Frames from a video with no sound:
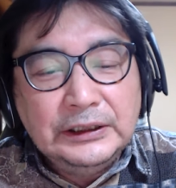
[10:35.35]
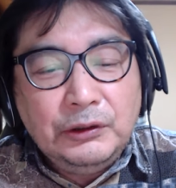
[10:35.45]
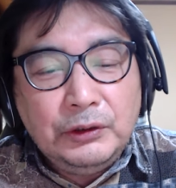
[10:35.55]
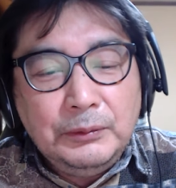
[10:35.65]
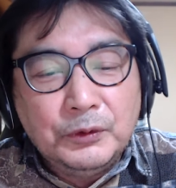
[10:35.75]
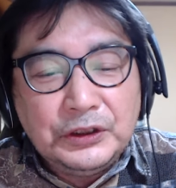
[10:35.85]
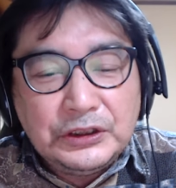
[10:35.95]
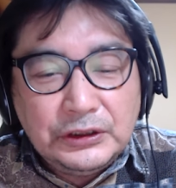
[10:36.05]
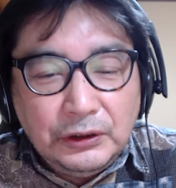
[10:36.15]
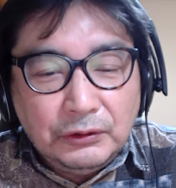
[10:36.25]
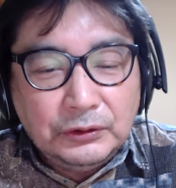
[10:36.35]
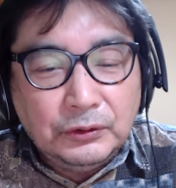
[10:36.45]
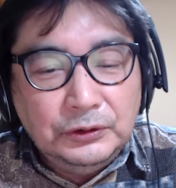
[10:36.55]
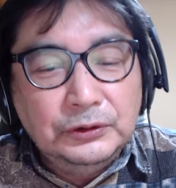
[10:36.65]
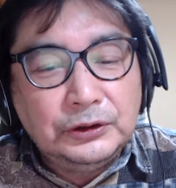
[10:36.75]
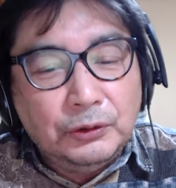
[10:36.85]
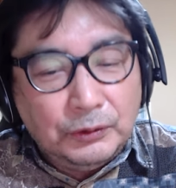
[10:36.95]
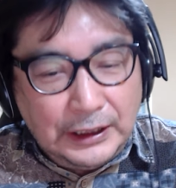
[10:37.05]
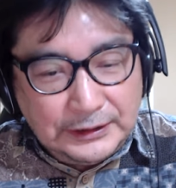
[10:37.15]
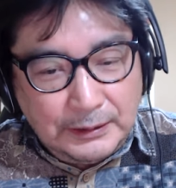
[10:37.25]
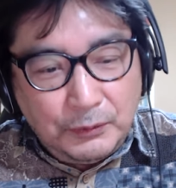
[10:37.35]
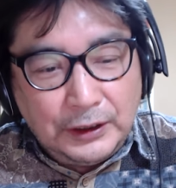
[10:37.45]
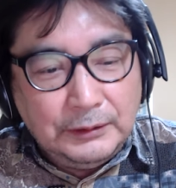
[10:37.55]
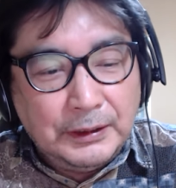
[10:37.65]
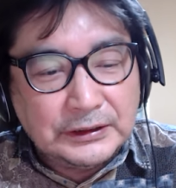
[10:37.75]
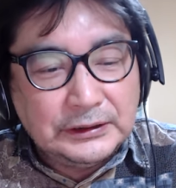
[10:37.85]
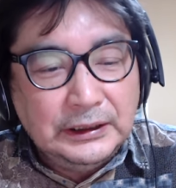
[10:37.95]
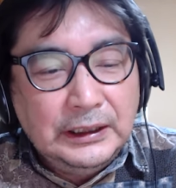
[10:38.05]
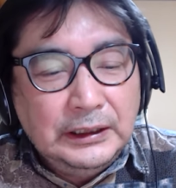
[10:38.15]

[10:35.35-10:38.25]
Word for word: 距離も必要という境界線もあります。